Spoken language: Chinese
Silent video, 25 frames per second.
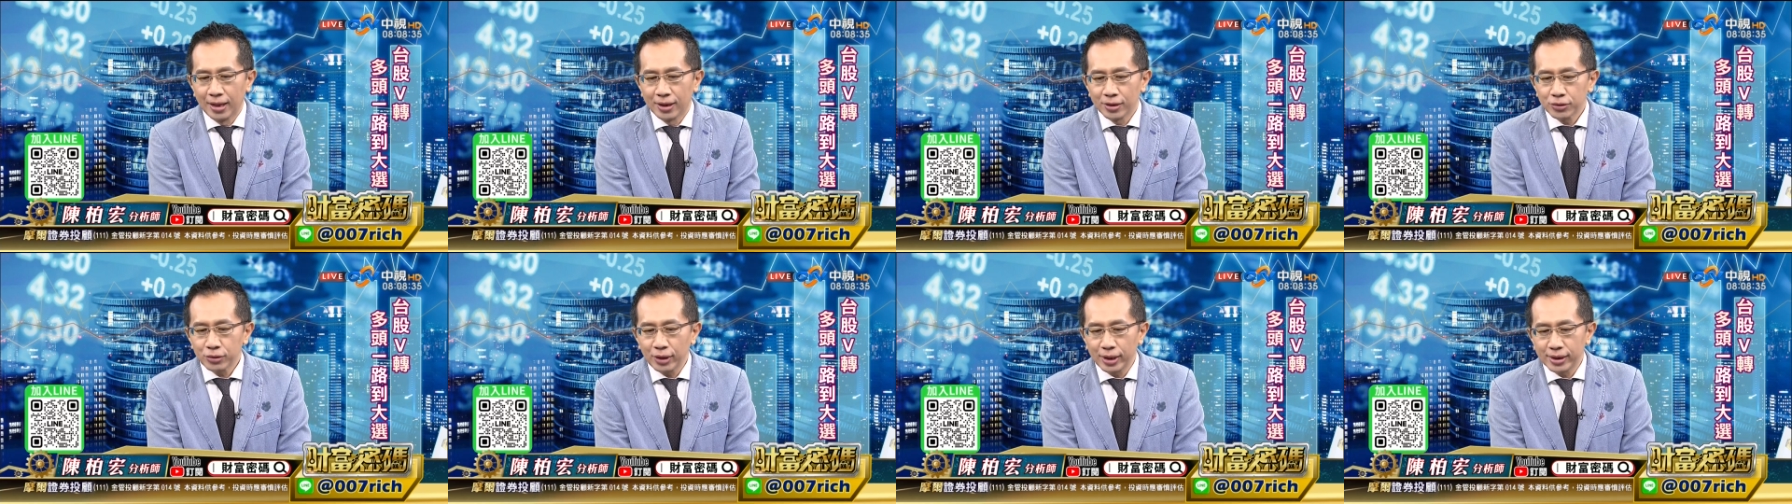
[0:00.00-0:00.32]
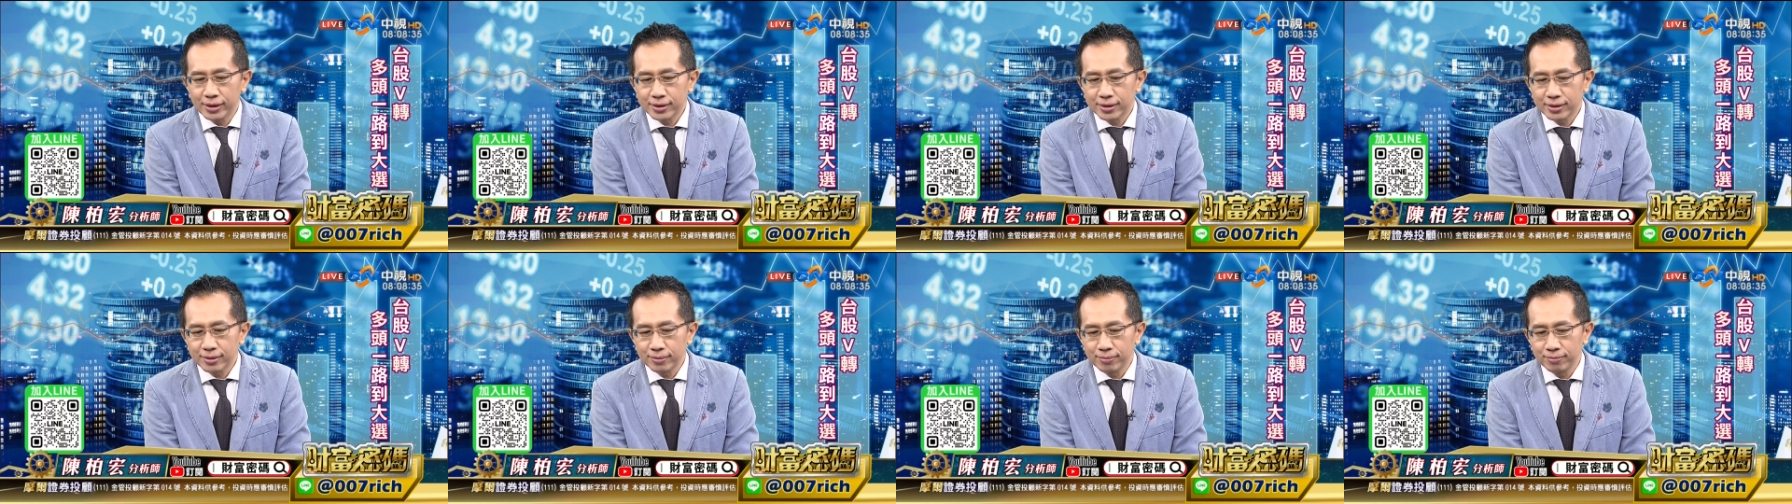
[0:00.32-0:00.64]
所
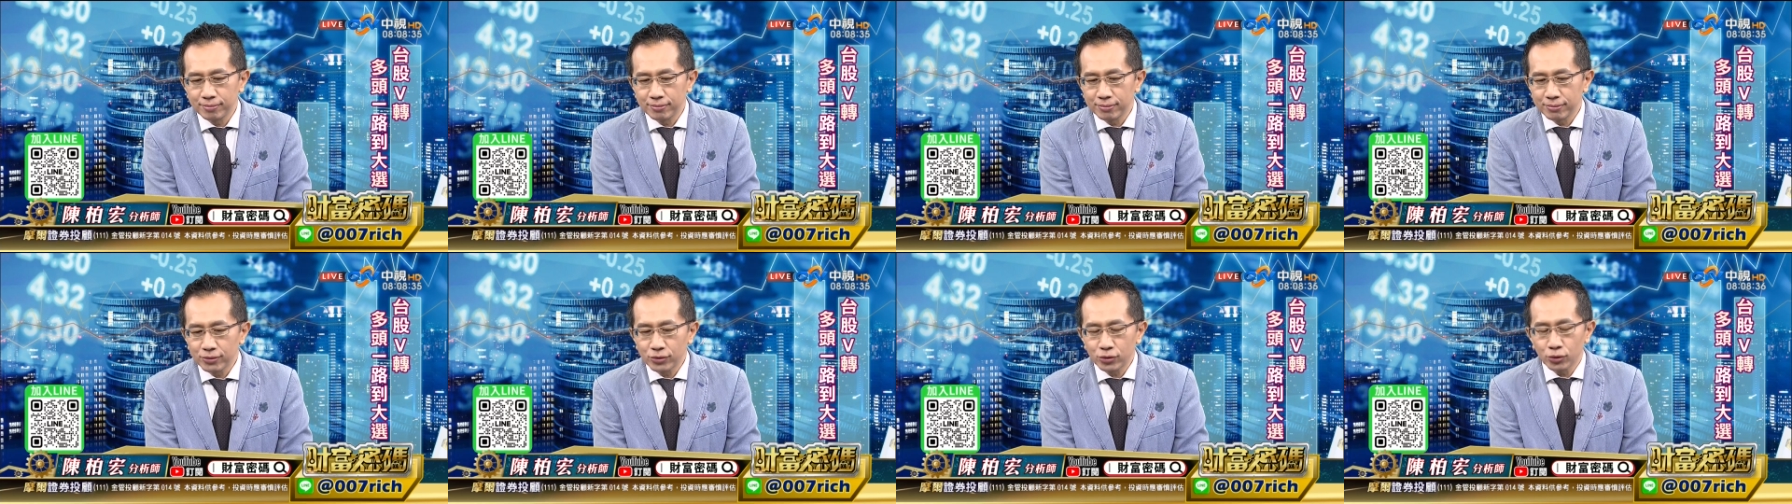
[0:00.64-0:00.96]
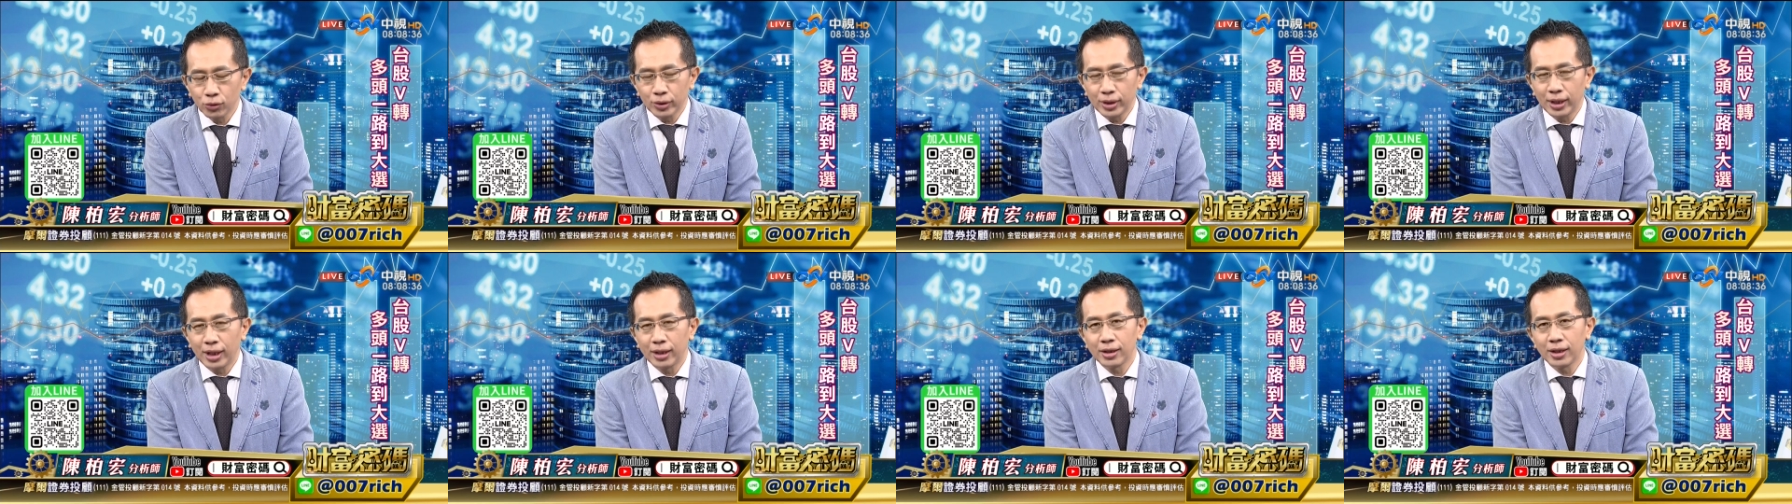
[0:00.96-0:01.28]
以
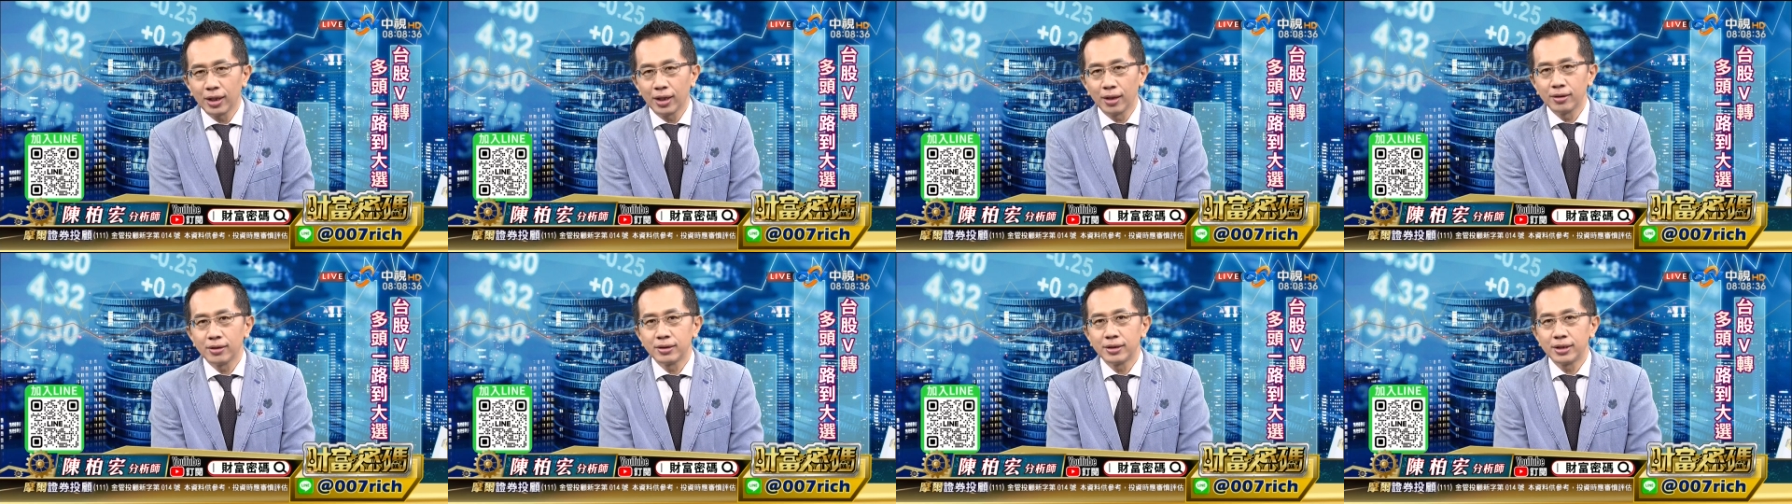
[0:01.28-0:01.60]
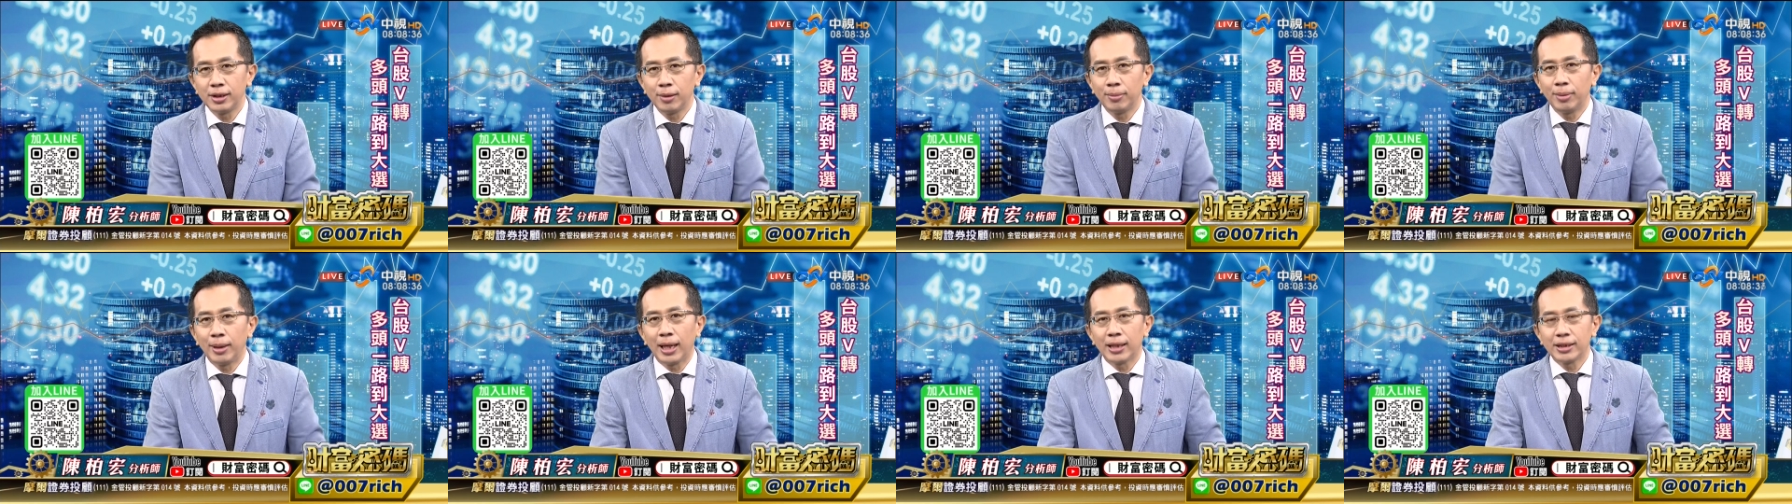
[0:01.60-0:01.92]
昨天的
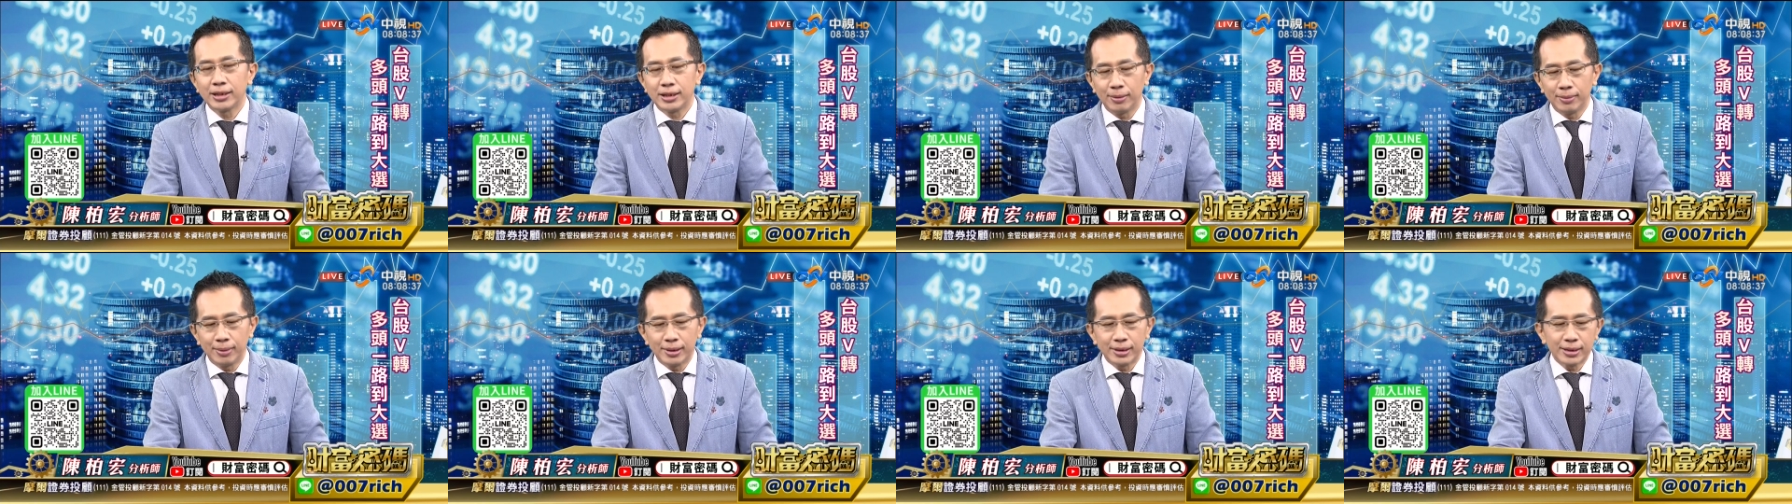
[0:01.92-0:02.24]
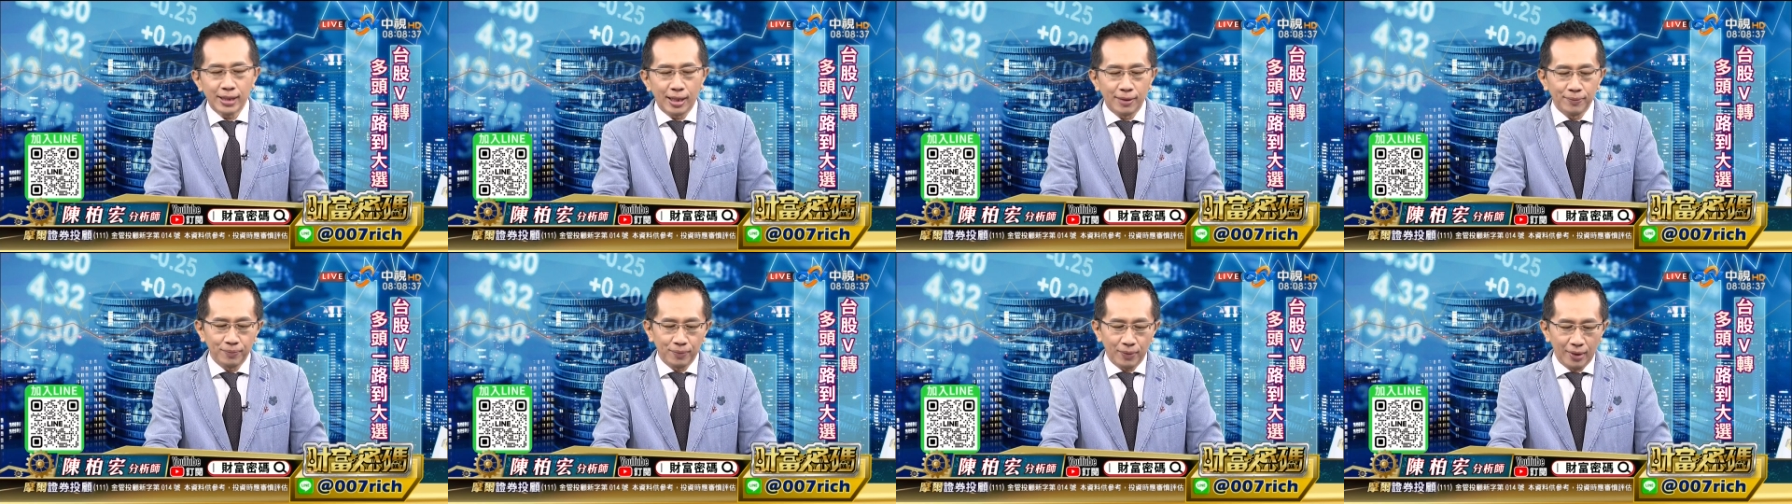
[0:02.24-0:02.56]
CPI 基本
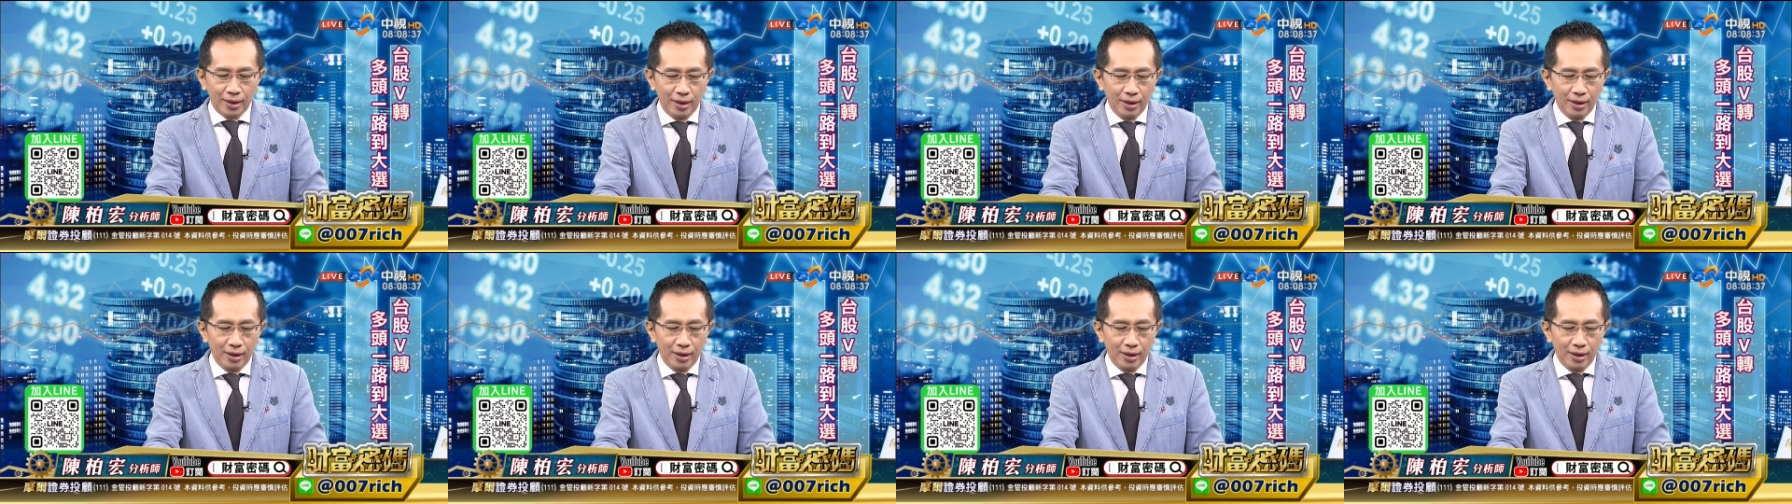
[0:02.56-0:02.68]
上